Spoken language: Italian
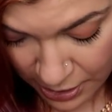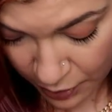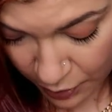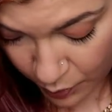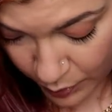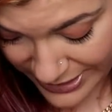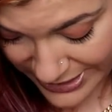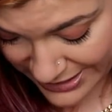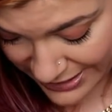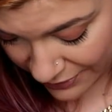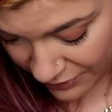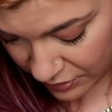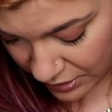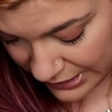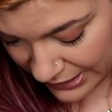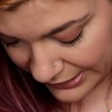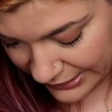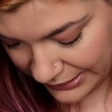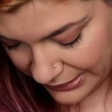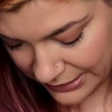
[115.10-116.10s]
questa
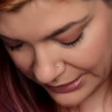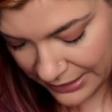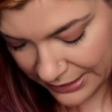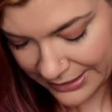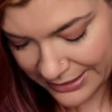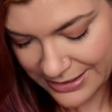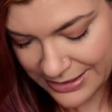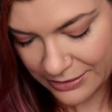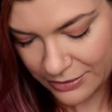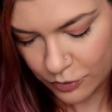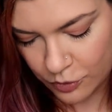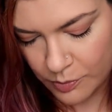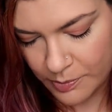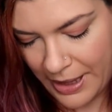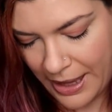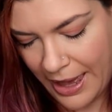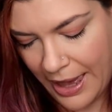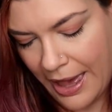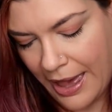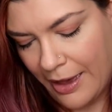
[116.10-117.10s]
collanina che secondo
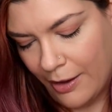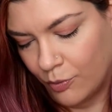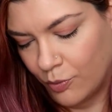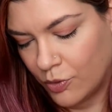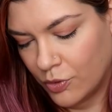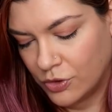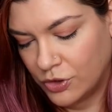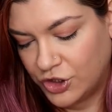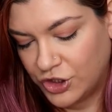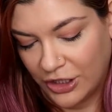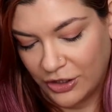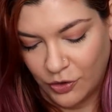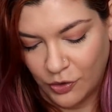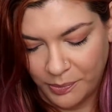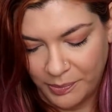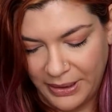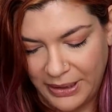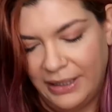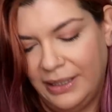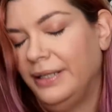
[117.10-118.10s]
me è un
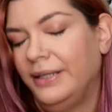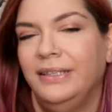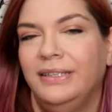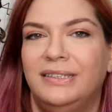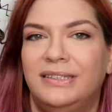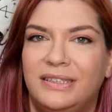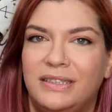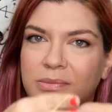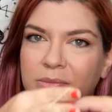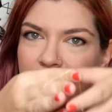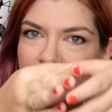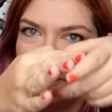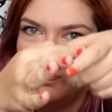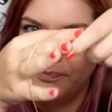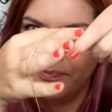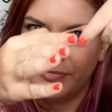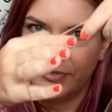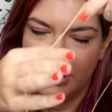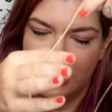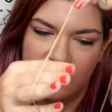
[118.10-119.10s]
concetto bellissimo
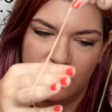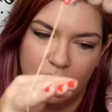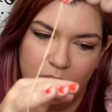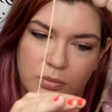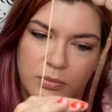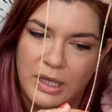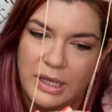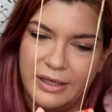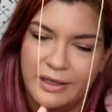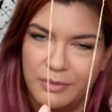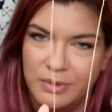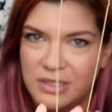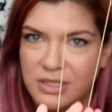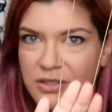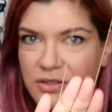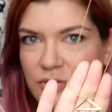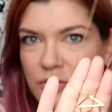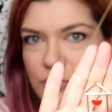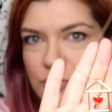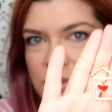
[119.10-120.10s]
sono, anche
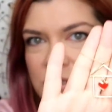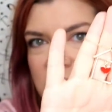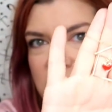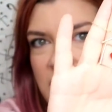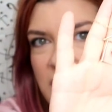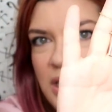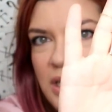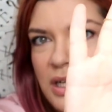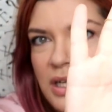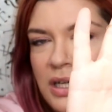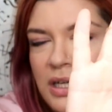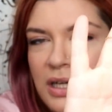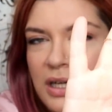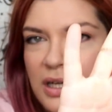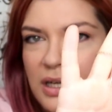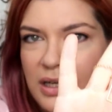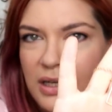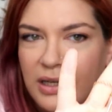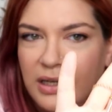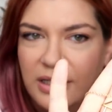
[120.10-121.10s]
questi sono tutti
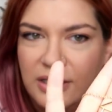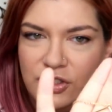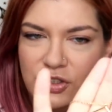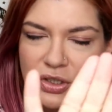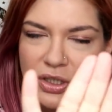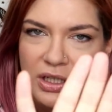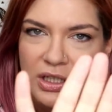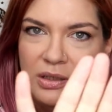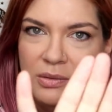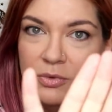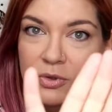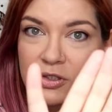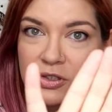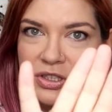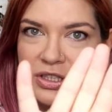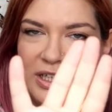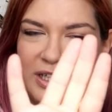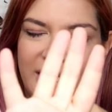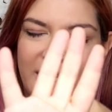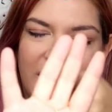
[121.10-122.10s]
eh, gioiellini
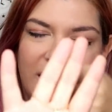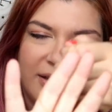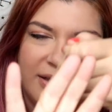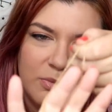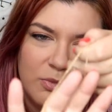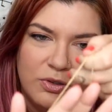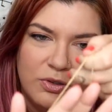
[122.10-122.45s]
molto delicati,